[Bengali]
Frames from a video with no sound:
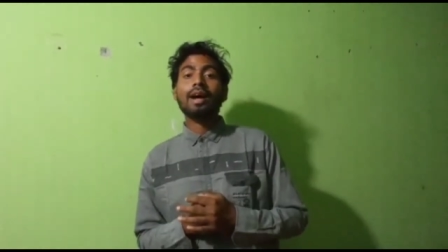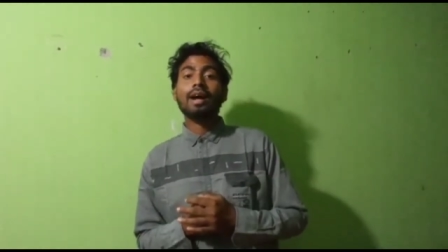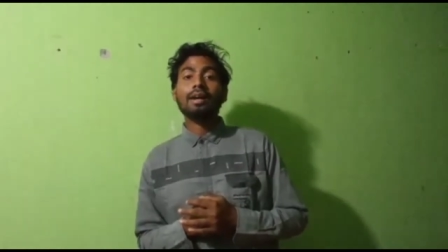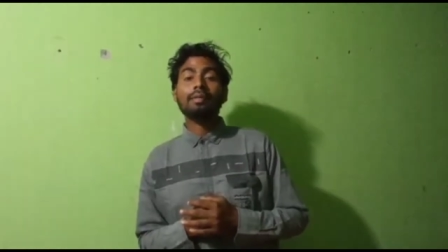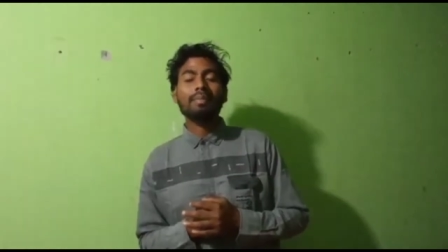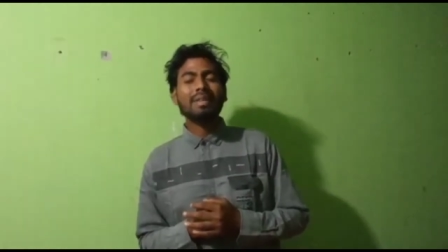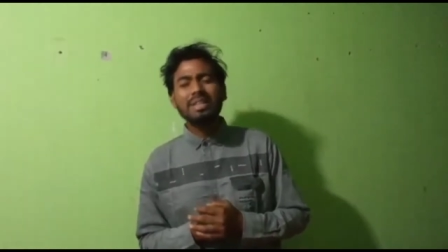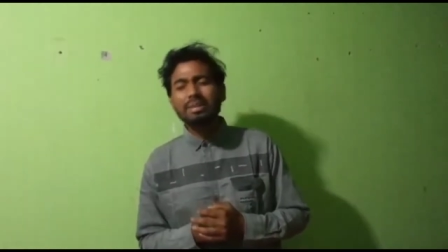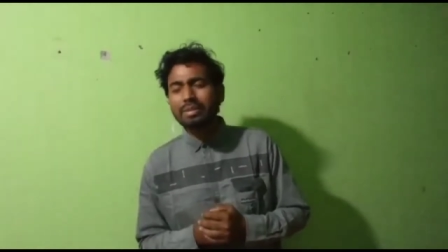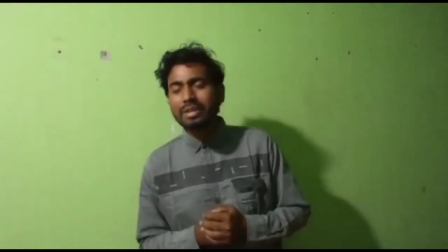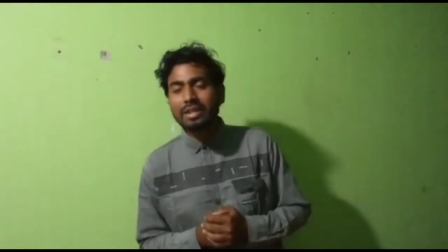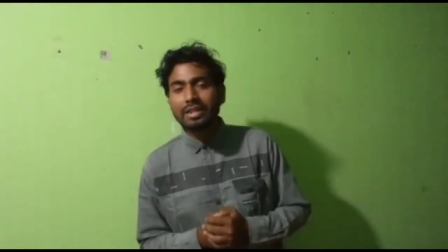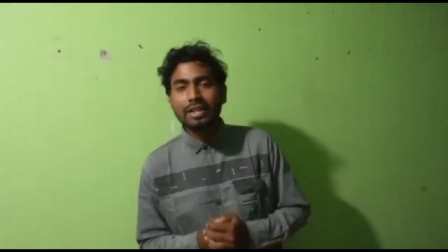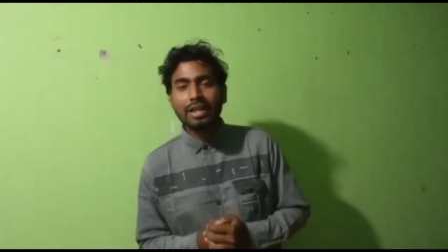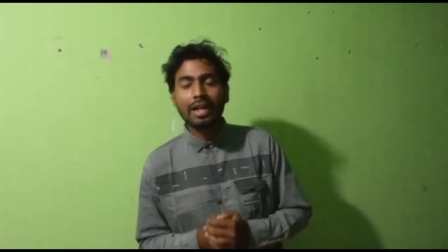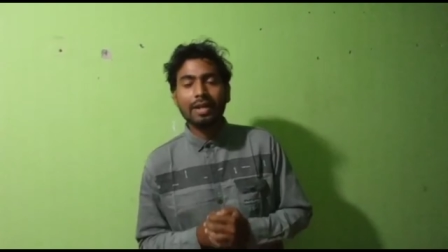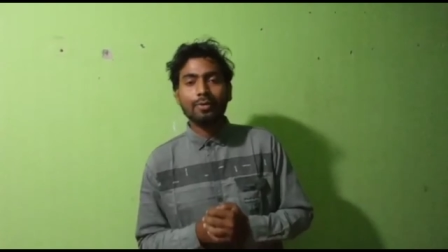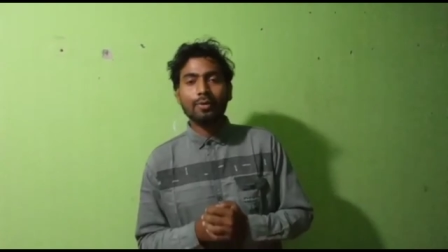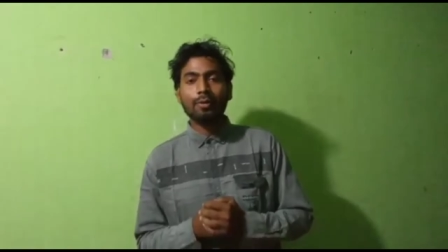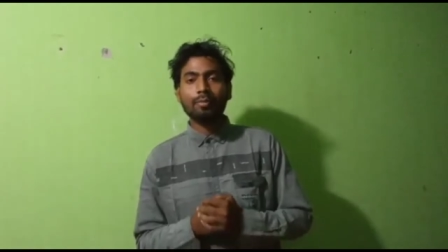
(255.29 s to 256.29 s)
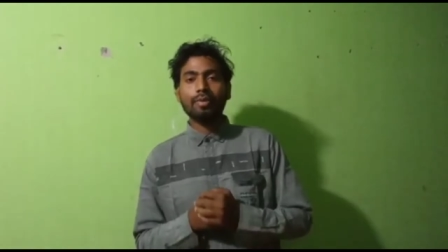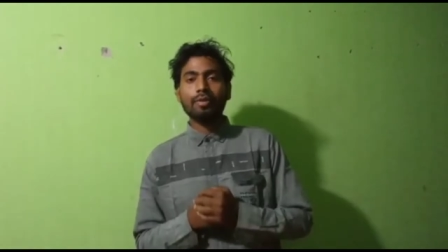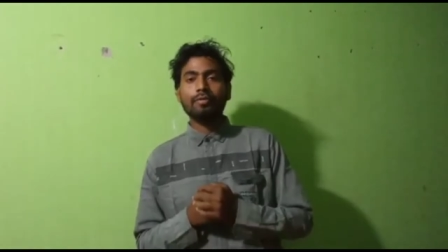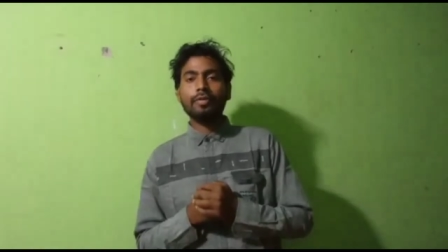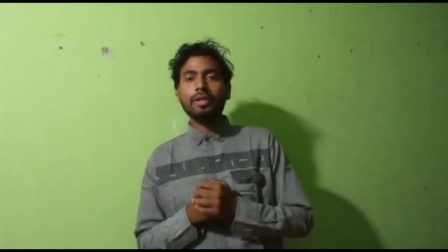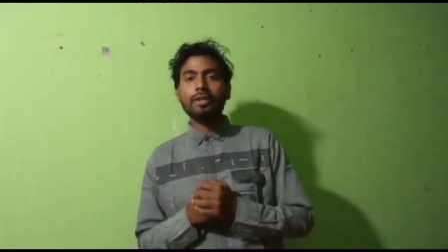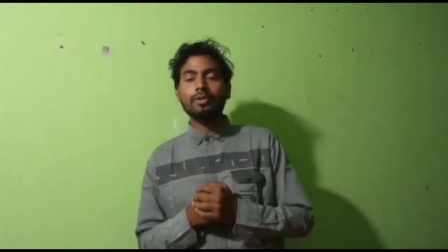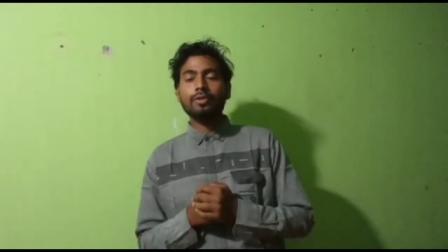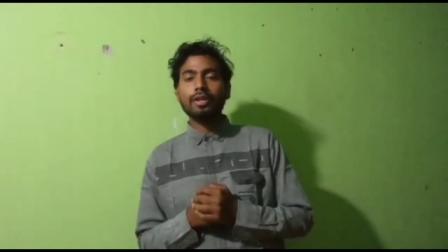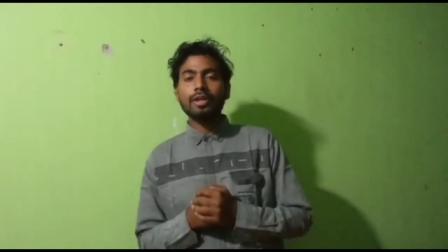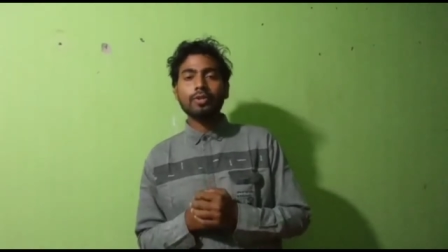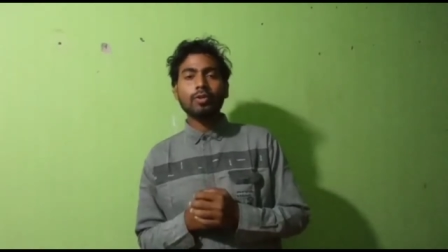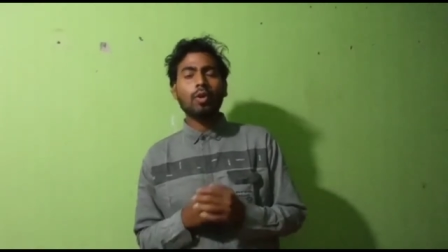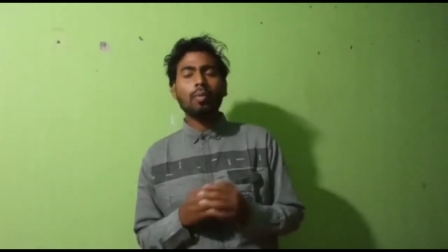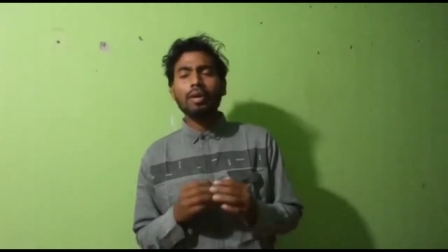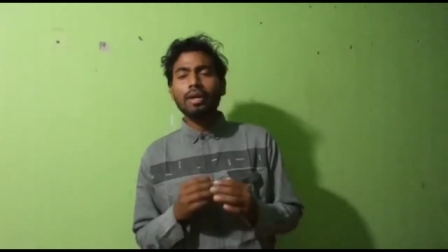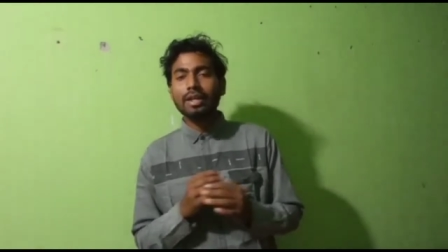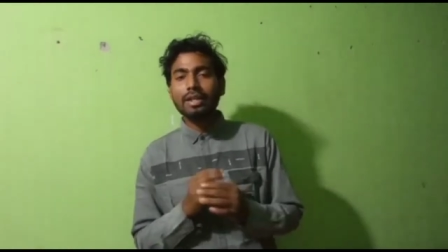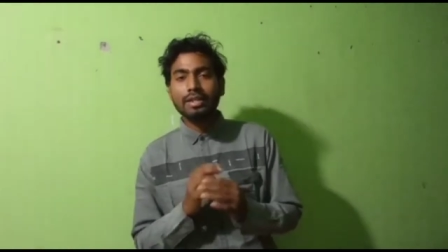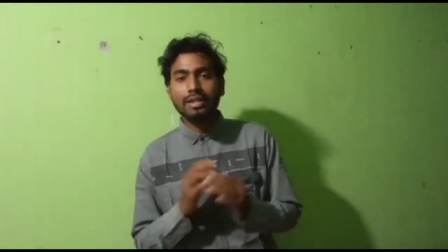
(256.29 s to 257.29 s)
আর বেশি বেশি শেয়ার করবেন ভিডিওটা
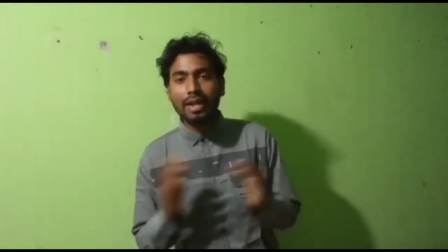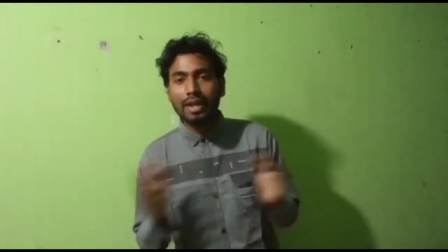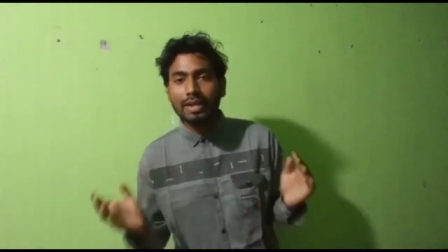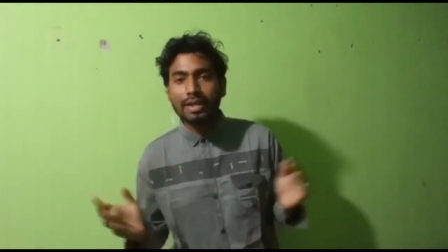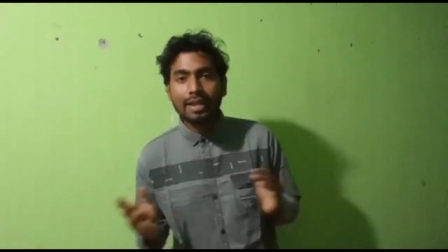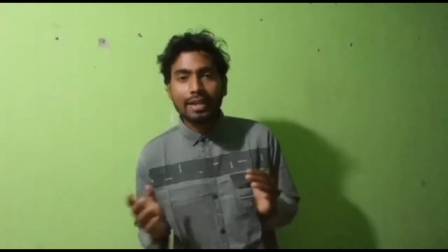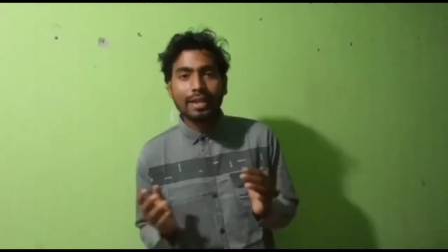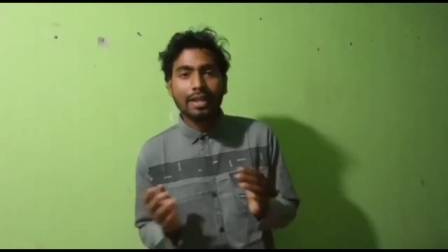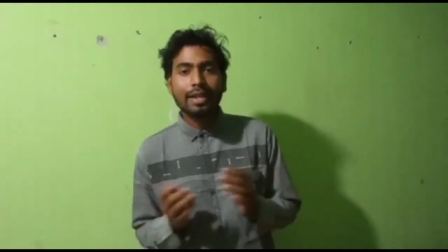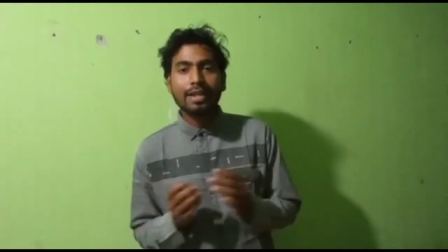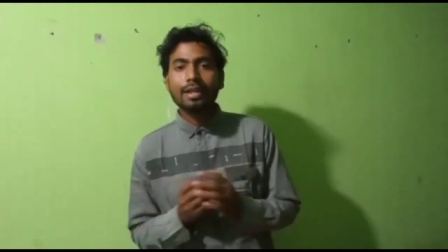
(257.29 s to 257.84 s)
সবাইকে জানিয়ে